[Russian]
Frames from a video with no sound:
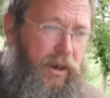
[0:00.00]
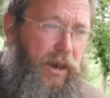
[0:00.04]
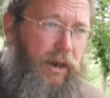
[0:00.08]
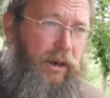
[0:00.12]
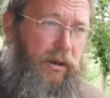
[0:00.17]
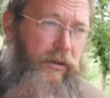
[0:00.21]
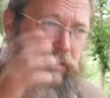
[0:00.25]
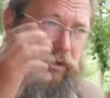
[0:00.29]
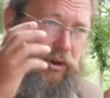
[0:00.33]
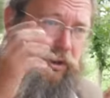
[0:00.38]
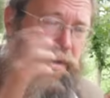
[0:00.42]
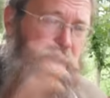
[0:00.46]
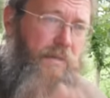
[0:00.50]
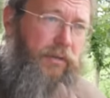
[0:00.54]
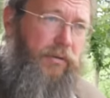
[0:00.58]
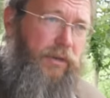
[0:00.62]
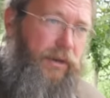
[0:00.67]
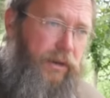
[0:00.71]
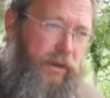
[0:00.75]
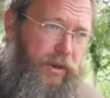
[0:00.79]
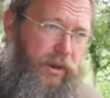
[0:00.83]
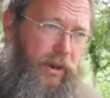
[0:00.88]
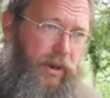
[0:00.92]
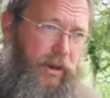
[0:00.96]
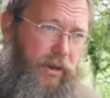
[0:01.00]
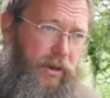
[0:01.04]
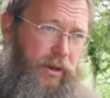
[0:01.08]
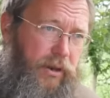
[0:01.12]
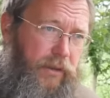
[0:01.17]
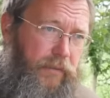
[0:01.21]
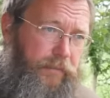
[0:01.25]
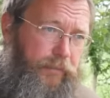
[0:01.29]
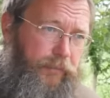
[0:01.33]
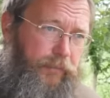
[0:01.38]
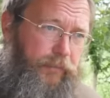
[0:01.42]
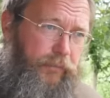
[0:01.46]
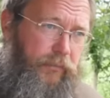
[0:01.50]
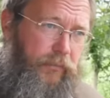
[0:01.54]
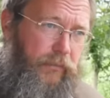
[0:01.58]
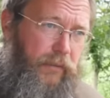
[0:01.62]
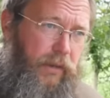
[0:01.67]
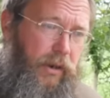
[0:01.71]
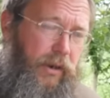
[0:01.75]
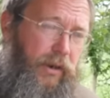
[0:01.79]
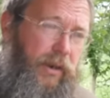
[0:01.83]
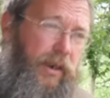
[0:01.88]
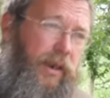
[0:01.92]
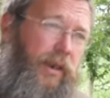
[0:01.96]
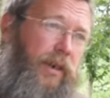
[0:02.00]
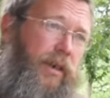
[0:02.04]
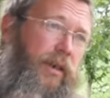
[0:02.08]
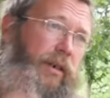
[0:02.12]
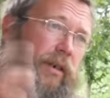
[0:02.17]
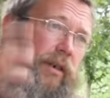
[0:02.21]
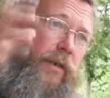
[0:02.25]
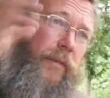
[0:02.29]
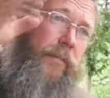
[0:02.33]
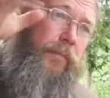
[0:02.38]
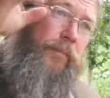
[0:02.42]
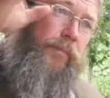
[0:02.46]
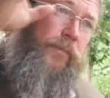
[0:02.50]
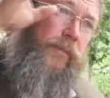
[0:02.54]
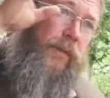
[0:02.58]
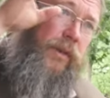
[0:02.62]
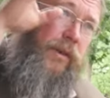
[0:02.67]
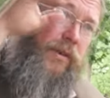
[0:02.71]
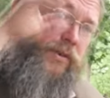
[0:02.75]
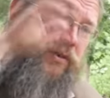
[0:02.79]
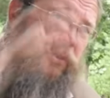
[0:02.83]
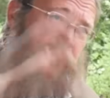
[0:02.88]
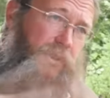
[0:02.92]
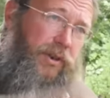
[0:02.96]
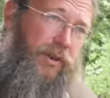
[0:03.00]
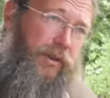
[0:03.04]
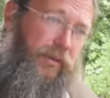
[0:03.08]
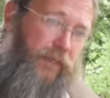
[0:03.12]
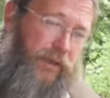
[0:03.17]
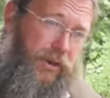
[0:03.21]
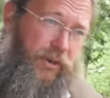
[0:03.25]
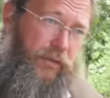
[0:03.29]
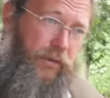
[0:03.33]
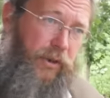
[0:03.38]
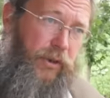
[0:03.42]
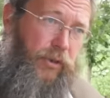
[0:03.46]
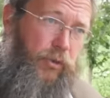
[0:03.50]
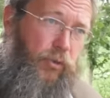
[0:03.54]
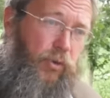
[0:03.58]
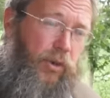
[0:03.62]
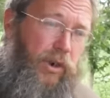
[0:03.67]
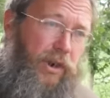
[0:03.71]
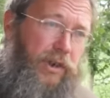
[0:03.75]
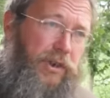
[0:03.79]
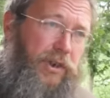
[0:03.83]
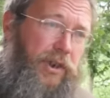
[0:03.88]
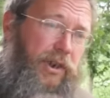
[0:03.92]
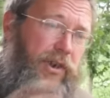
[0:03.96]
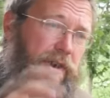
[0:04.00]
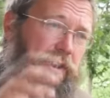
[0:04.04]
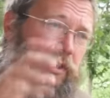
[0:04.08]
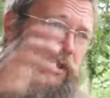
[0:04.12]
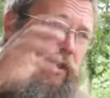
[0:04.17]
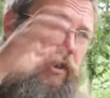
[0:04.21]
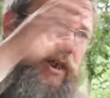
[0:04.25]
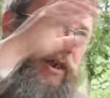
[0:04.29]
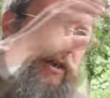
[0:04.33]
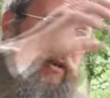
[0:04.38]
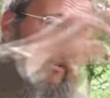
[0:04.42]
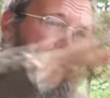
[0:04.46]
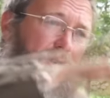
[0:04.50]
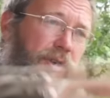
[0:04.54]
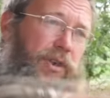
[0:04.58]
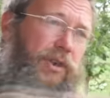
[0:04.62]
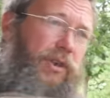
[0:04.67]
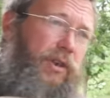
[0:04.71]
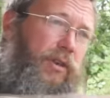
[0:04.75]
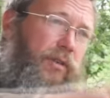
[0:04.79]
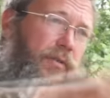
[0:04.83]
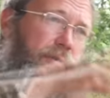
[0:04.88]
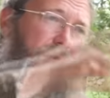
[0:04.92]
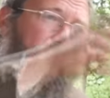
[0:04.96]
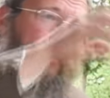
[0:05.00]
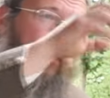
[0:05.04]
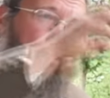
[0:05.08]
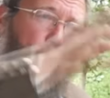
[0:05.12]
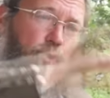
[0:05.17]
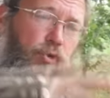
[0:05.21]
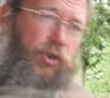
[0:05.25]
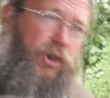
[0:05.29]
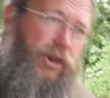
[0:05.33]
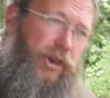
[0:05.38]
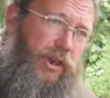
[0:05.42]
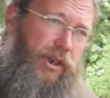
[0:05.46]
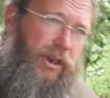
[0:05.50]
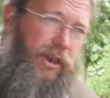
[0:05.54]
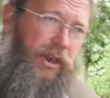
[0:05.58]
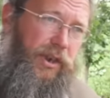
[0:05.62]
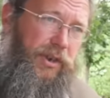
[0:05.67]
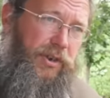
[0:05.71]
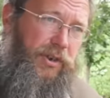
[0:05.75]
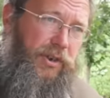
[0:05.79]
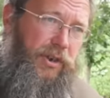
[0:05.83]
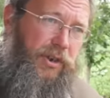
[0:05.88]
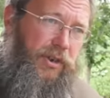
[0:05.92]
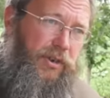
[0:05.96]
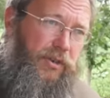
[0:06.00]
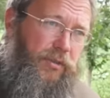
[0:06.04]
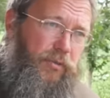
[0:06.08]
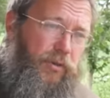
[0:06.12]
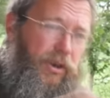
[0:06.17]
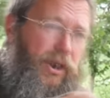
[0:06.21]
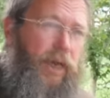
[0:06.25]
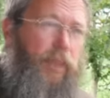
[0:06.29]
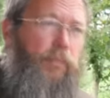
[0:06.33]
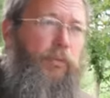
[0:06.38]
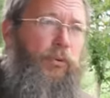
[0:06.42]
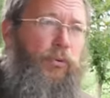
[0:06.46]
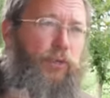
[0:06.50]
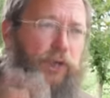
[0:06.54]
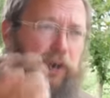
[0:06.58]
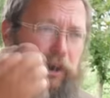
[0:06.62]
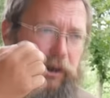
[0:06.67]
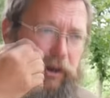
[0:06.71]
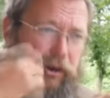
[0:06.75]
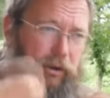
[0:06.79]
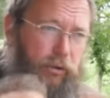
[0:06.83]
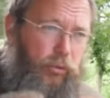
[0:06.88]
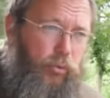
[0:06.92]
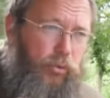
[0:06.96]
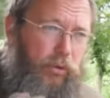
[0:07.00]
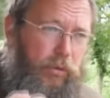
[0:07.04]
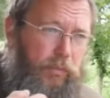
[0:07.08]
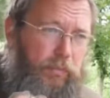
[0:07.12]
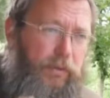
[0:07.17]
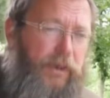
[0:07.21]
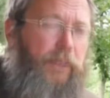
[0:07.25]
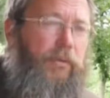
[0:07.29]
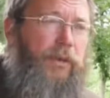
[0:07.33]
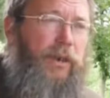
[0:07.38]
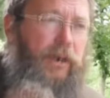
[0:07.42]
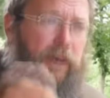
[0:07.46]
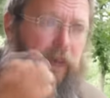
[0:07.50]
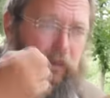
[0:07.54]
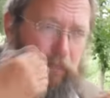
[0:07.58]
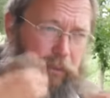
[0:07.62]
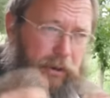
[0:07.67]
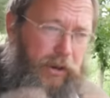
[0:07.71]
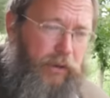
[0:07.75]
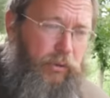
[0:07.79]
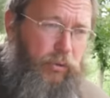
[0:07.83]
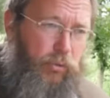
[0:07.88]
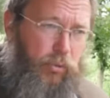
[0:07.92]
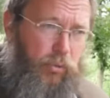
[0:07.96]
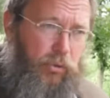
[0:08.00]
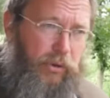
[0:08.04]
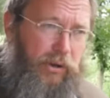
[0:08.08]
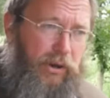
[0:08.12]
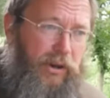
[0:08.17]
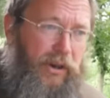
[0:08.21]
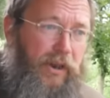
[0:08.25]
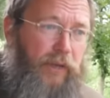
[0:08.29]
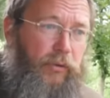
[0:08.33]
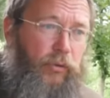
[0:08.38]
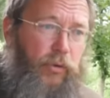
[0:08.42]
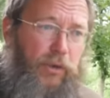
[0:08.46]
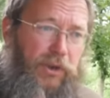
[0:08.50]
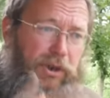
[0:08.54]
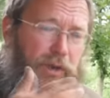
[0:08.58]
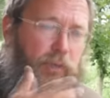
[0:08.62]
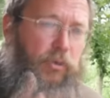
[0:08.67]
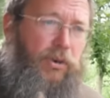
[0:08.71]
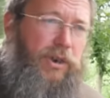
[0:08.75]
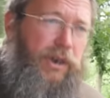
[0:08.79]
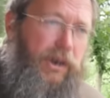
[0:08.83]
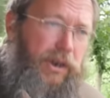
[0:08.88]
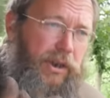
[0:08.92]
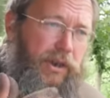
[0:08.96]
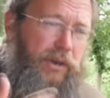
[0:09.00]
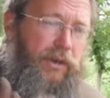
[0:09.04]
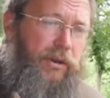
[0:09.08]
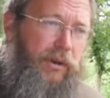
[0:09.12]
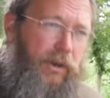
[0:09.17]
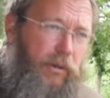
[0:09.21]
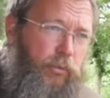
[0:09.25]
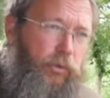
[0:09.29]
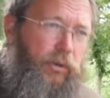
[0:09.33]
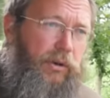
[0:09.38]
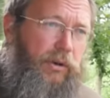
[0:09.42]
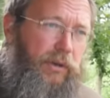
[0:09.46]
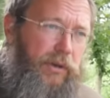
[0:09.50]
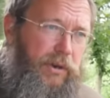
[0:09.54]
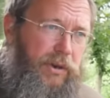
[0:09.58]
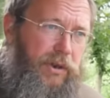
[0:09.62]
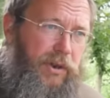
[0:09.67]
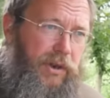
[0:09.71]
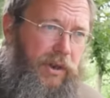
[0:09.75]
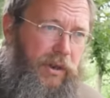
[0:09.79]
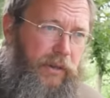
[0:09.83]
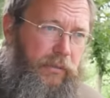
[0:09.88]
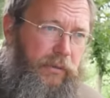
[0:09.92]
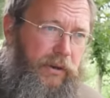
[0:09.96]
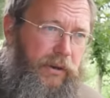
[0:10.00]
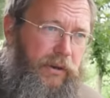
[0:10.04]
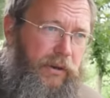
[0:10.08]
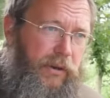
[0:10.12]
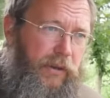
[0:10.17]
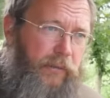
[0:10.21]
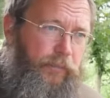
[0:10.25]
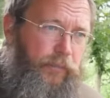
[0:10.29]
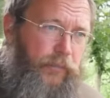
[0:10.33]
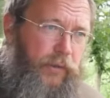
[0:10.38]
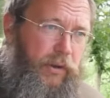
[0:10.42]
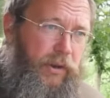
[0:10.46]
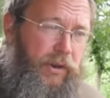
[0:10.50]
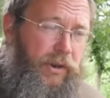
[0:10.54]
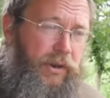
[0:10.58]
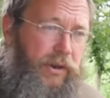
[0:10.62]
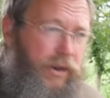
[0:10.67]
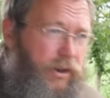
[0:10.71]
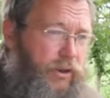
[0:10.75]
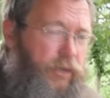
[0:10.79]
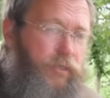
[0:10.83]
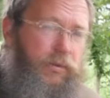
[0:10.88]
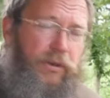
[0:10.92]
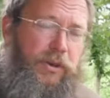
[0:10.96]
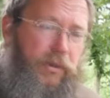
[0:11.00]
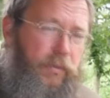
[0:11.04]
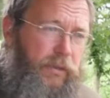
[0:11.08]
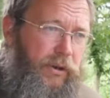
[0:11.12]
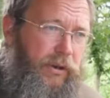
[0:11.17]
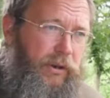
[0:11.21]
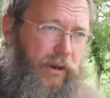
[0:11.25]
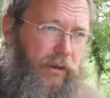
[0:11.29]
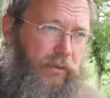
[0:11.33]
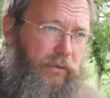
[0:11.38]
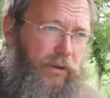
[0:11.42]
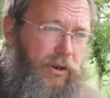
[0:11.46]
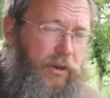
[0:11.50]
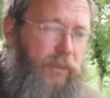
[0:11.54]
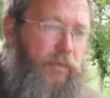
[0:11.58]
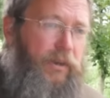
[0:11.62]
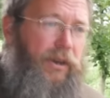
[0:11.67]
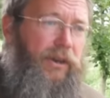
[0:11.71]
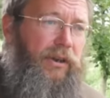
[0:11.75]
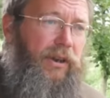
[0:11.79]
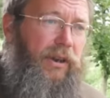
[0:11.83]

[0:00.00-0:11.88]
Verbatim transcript: как инвестировать деньги, как Э, создавать свое хозяйство, или как инвестировать в чужие хозяйства, как получать оттуда прибыль или продукты. То есть уже есть наработанные схемы. Ага. И нечего изобретать велосипед.